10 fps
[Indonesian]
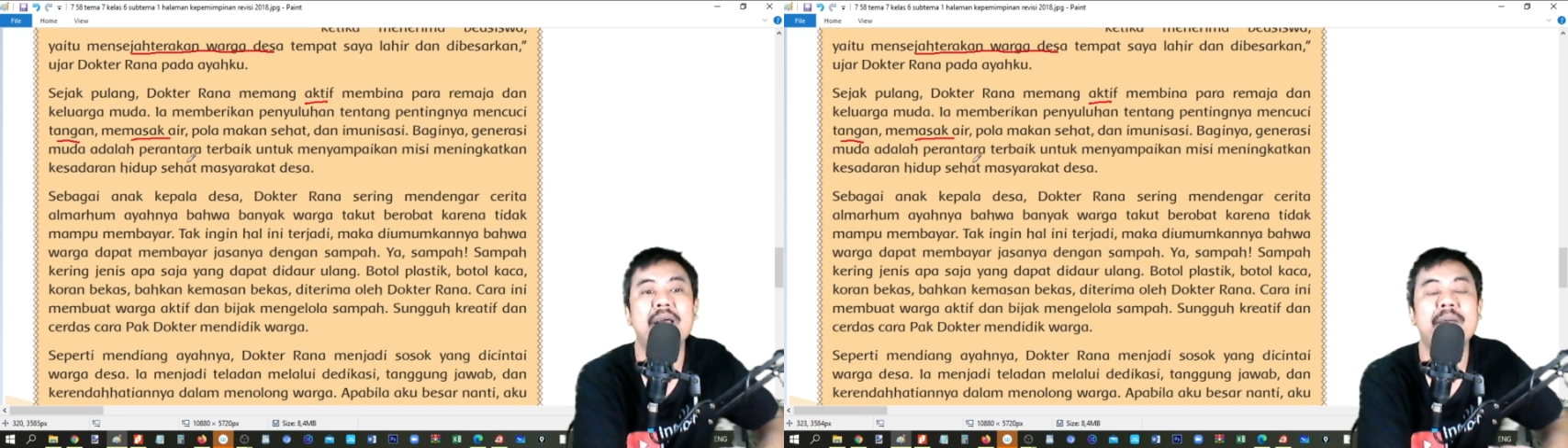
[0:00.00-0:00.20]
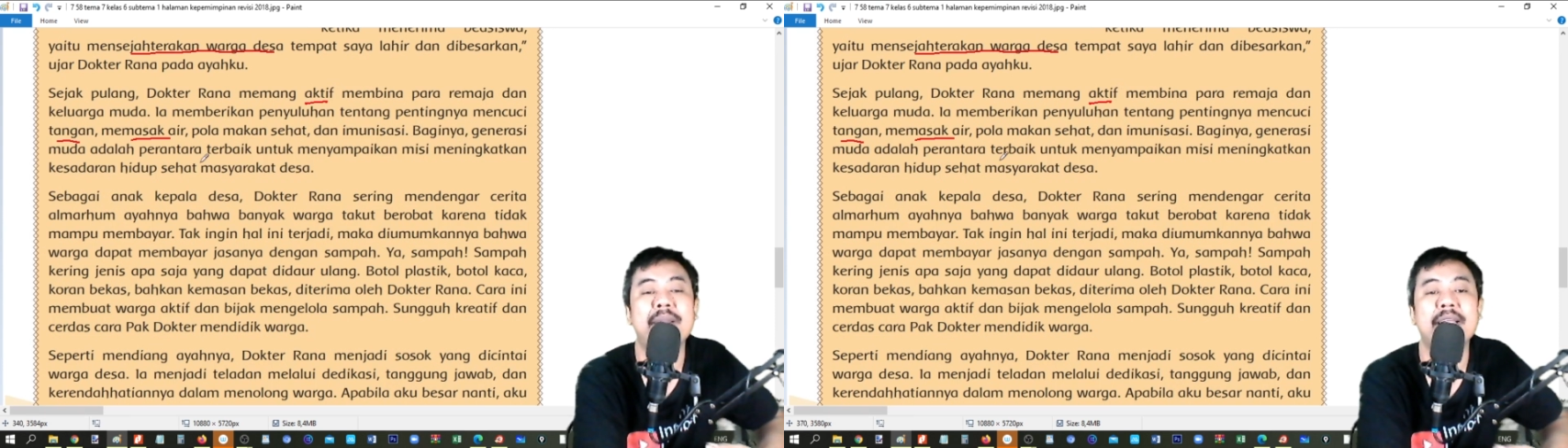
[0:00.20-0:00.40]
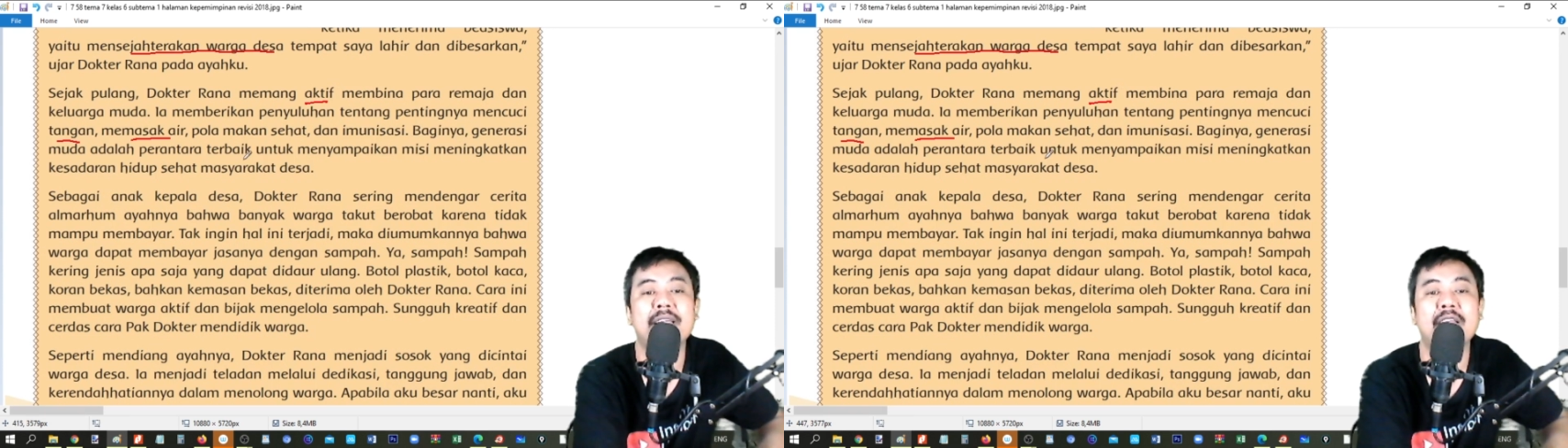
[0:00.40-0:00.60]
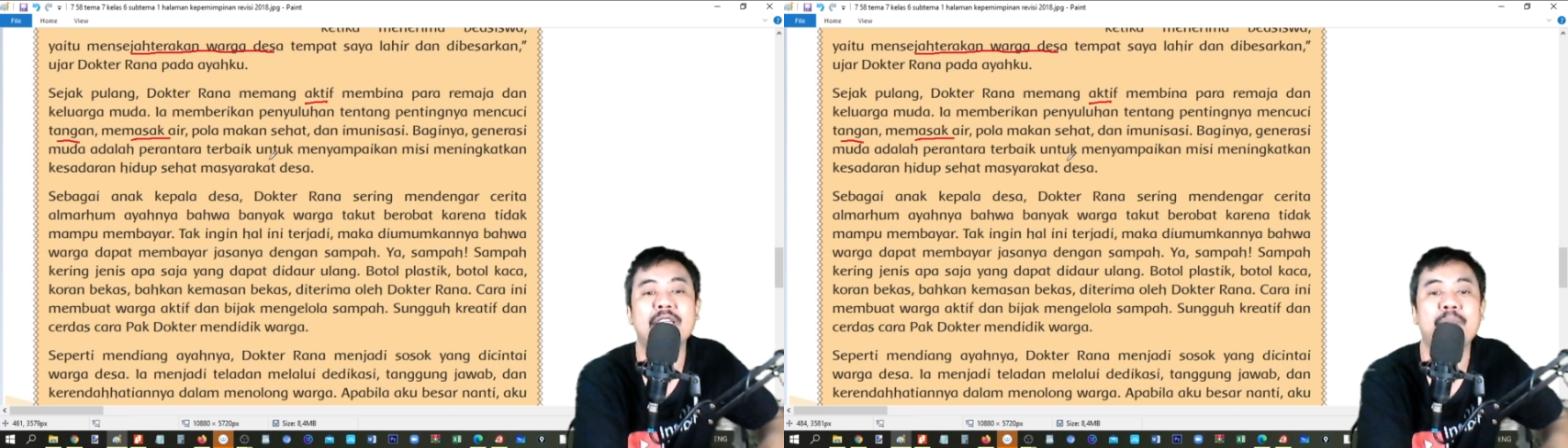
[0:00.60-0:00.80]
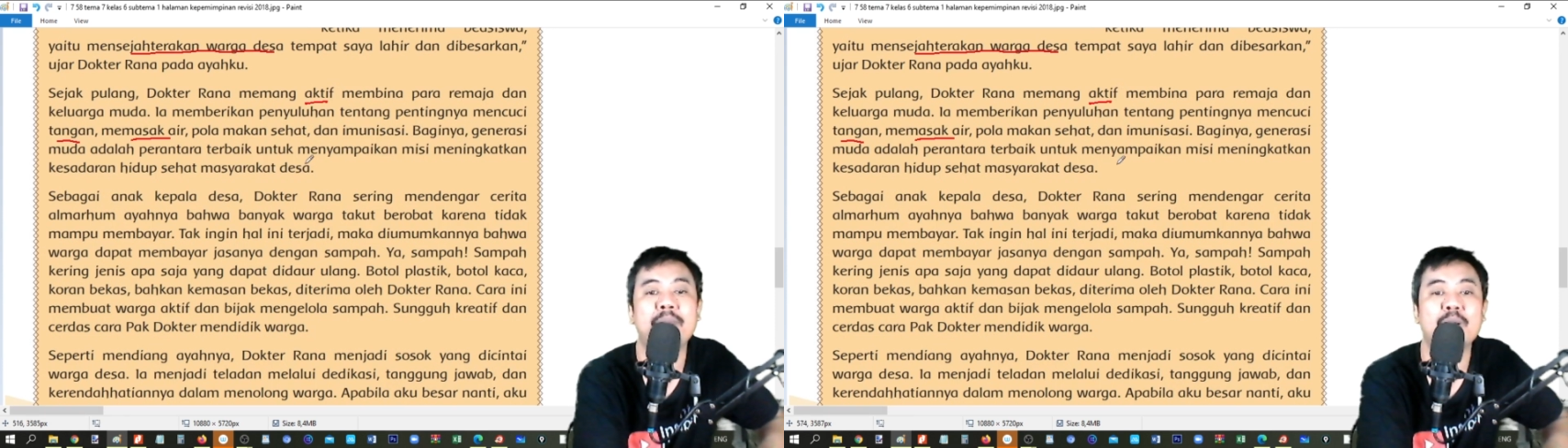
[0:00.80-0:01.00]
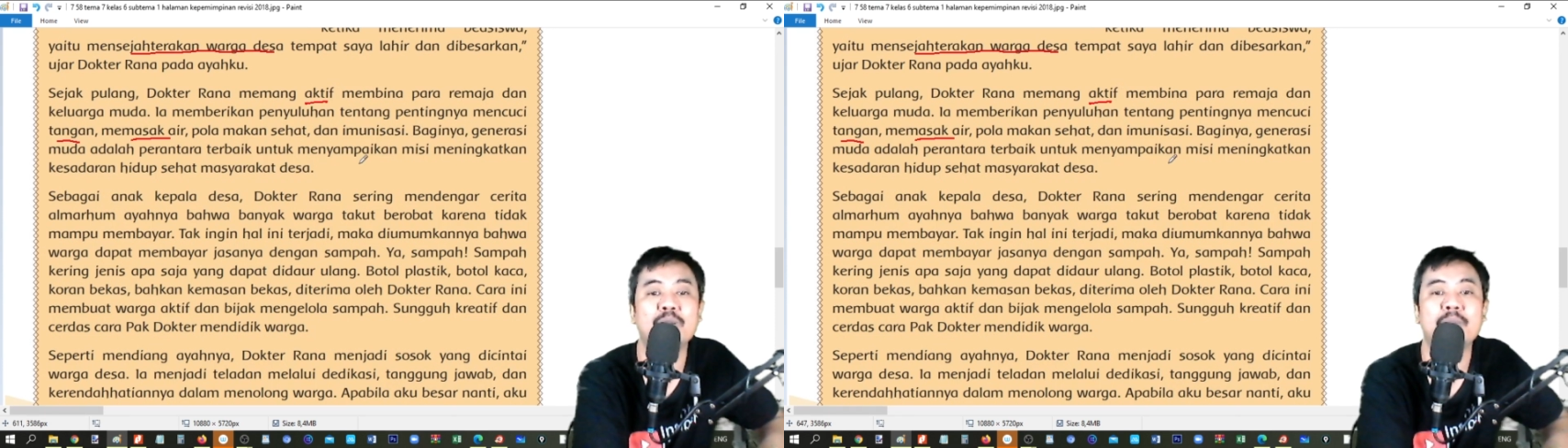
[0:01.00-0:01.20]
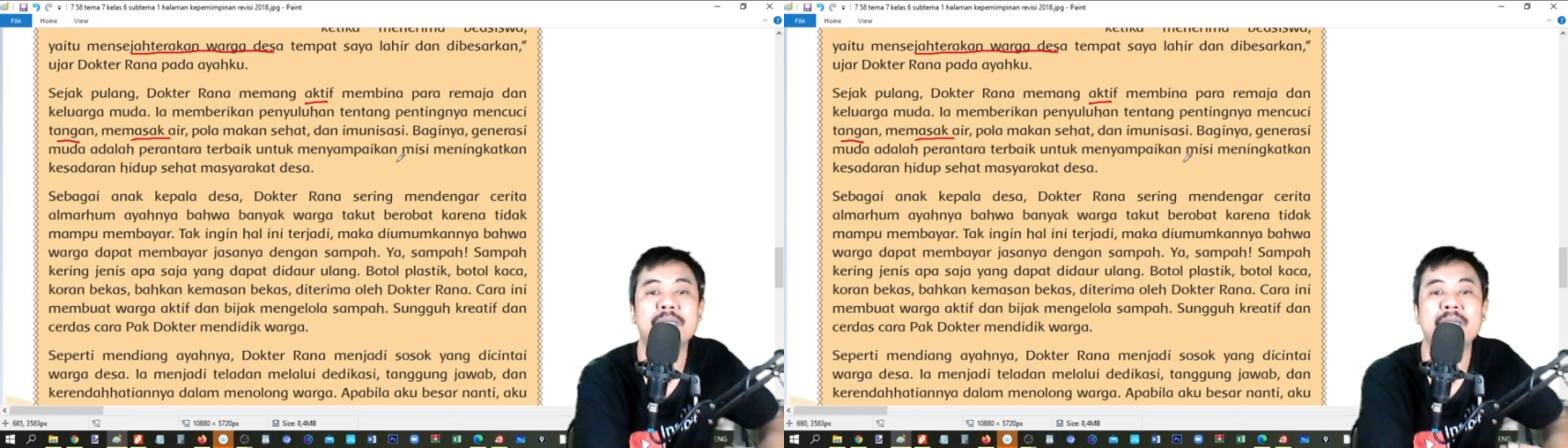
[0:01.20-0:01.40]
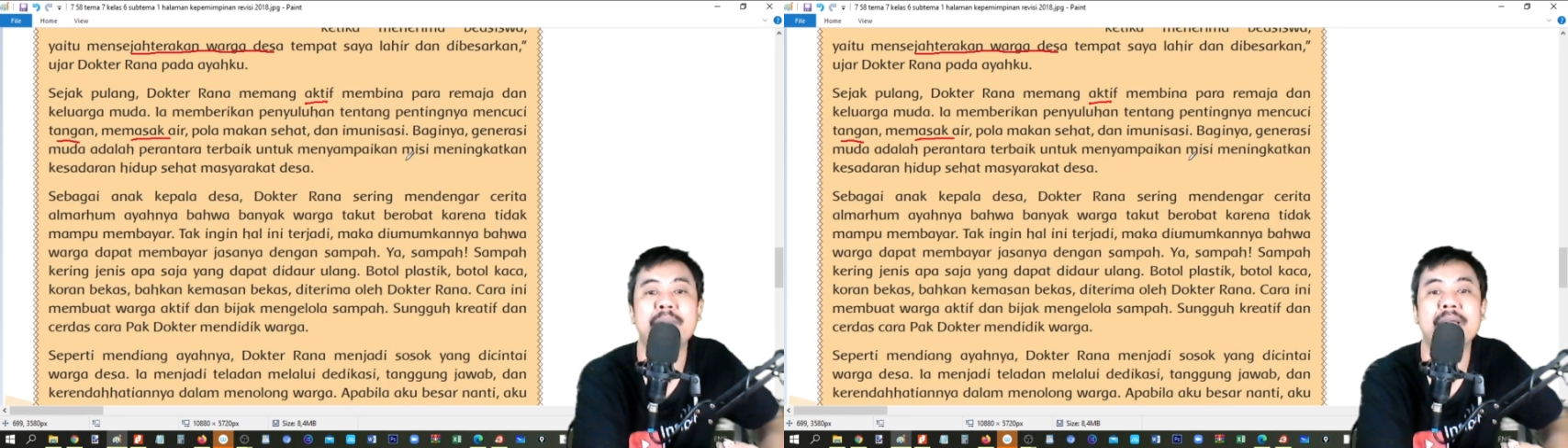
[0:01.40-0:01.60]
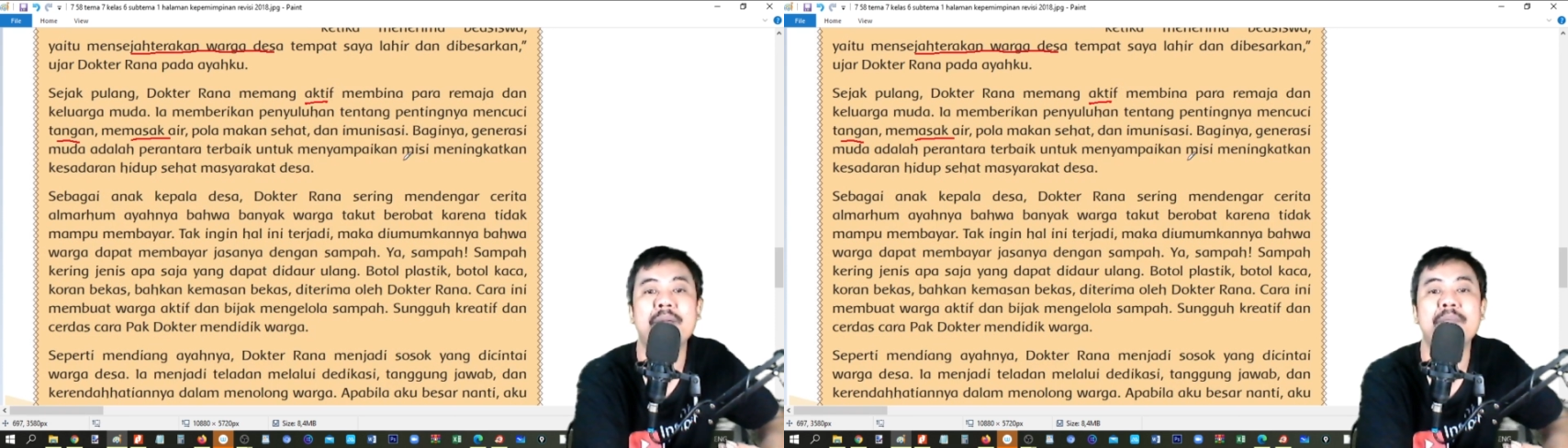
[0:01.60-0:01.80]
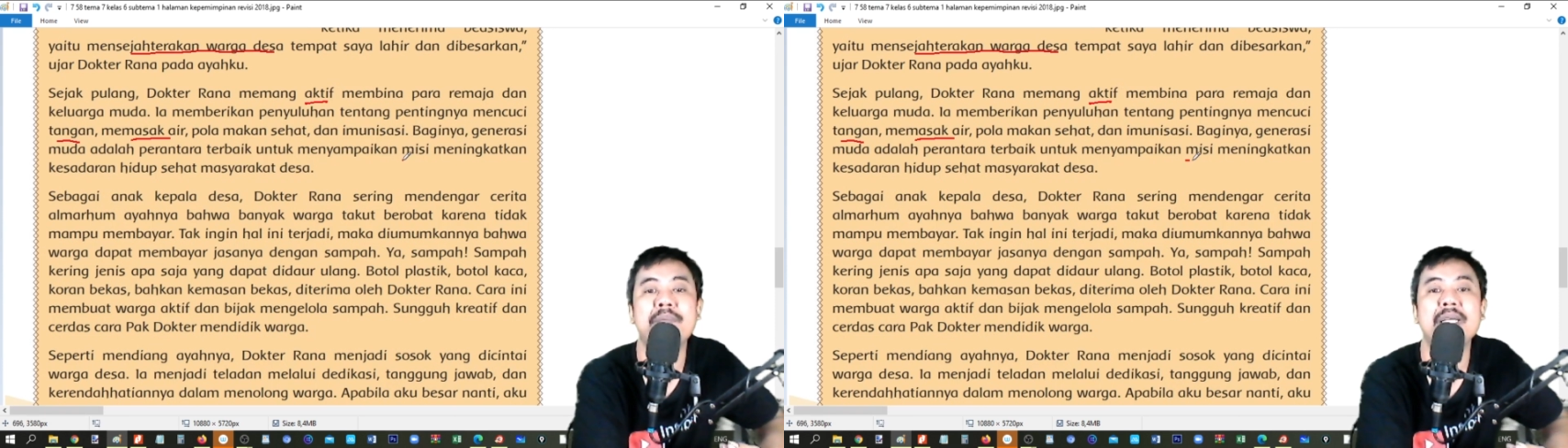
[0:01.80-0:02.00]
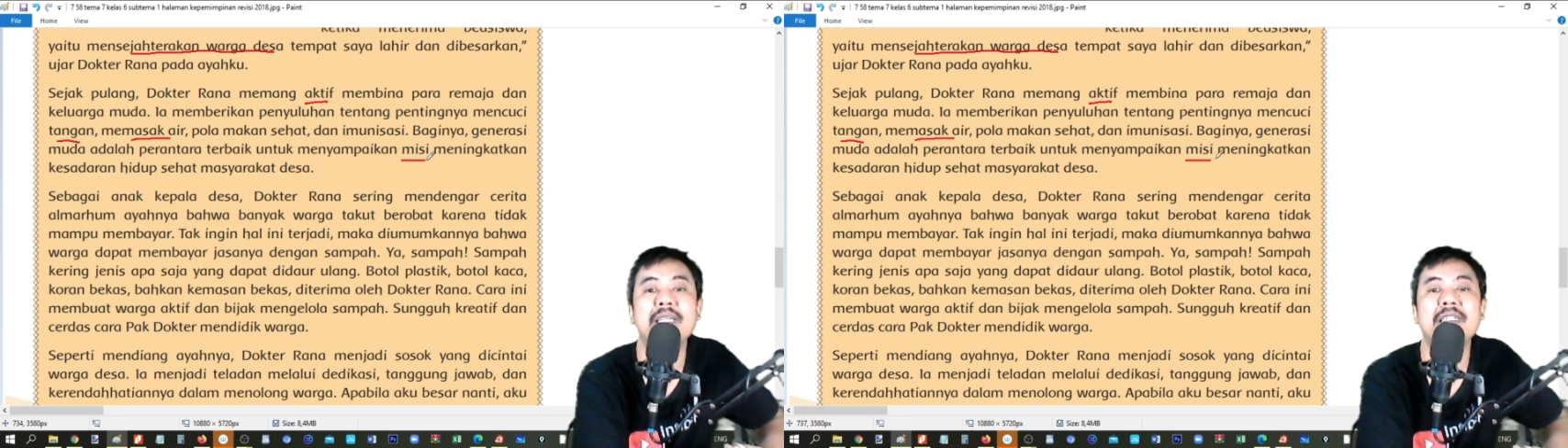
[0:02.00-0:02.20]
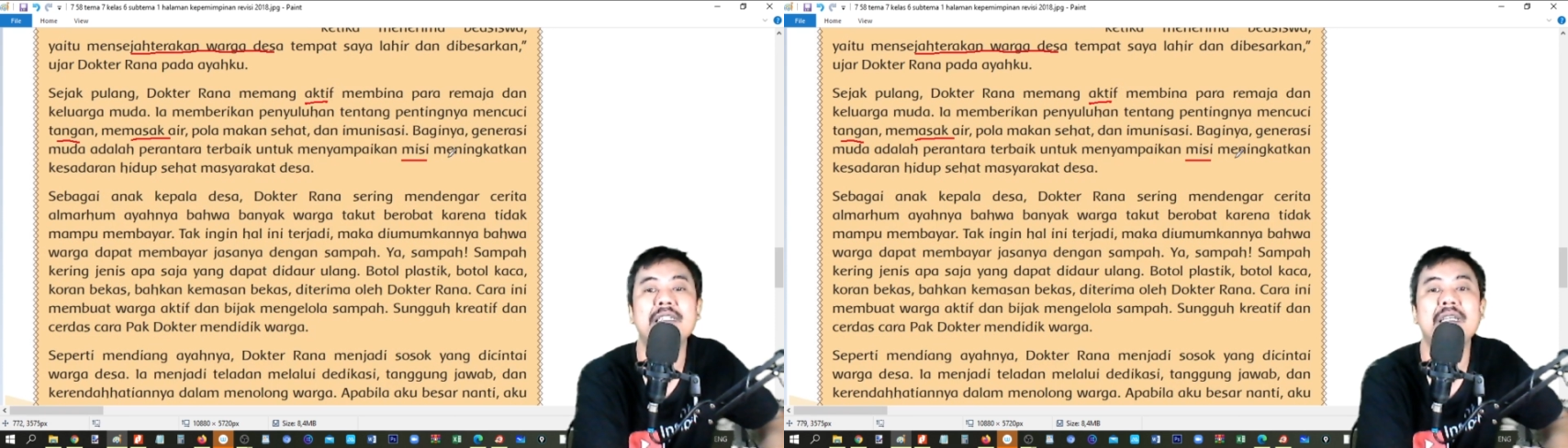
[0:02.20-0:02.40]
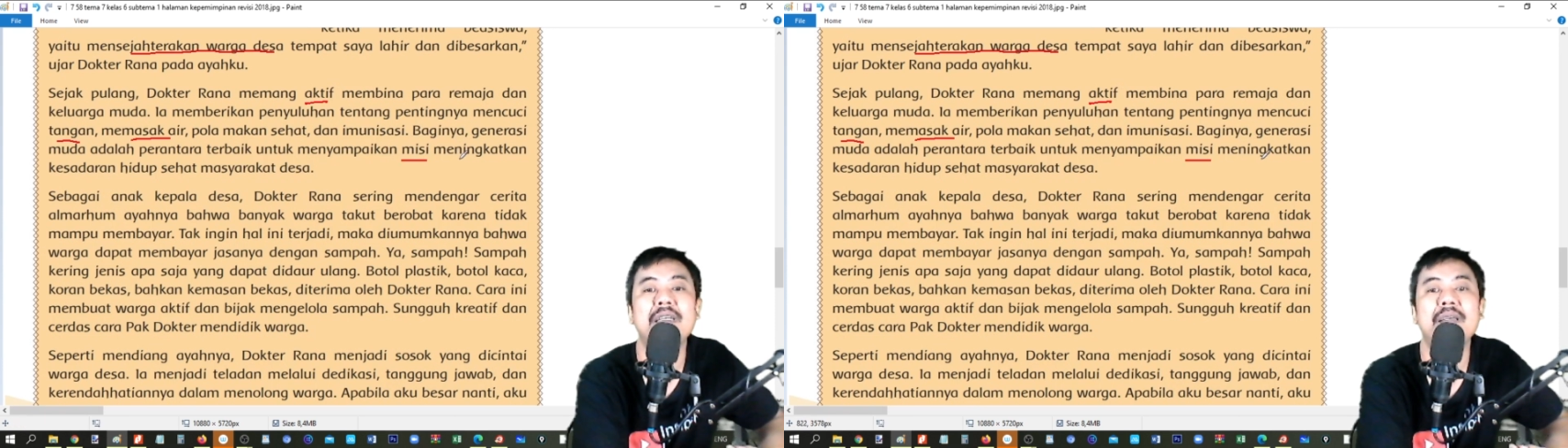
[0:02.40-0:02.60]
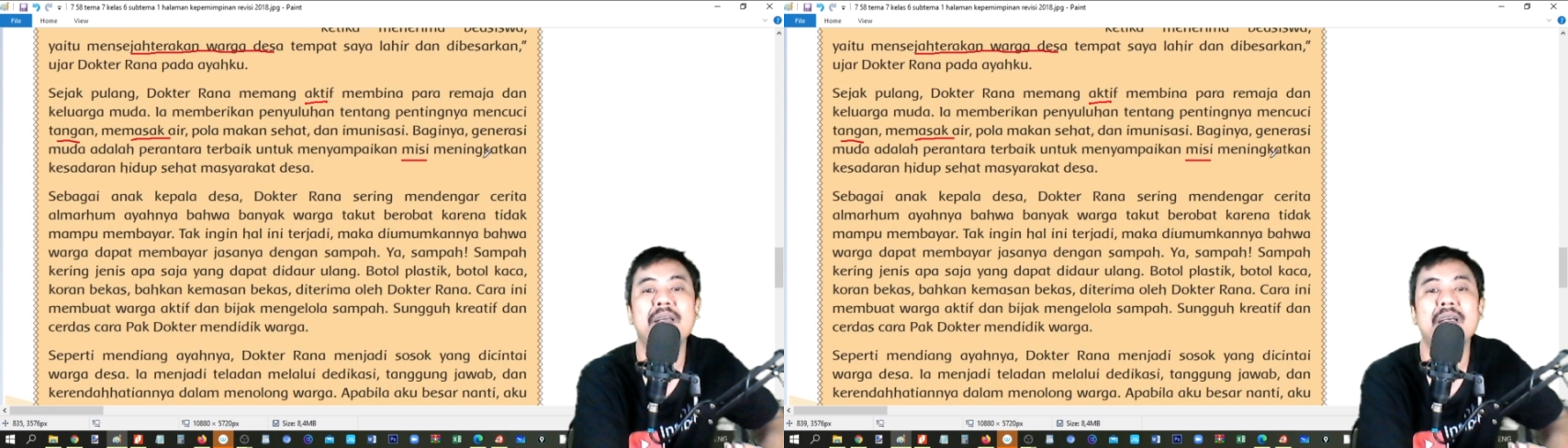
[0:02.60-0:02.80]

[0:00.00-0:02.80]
perantara terbaik untuk menyampaikan misi